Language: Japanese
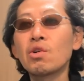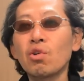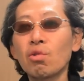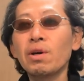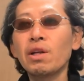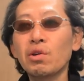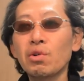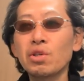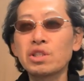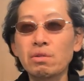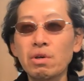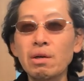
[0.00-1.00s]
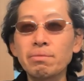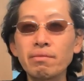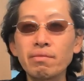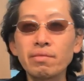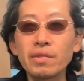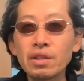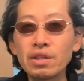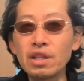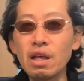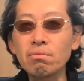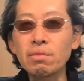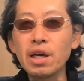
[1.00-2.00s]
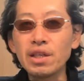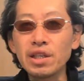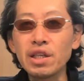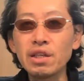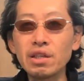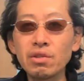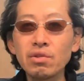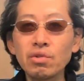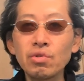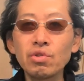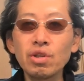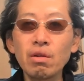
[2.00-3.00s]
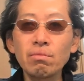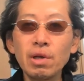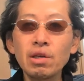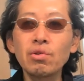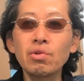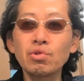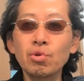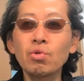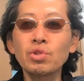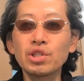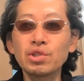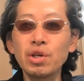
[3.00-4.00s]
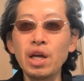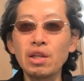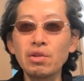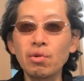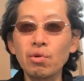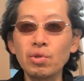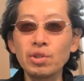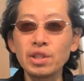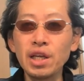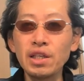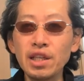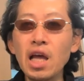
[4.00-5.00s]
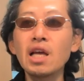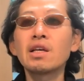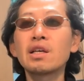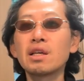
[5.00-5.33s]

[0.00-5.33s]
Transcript: 尾花容疑者は2年前に運転免許証を自主返納していて、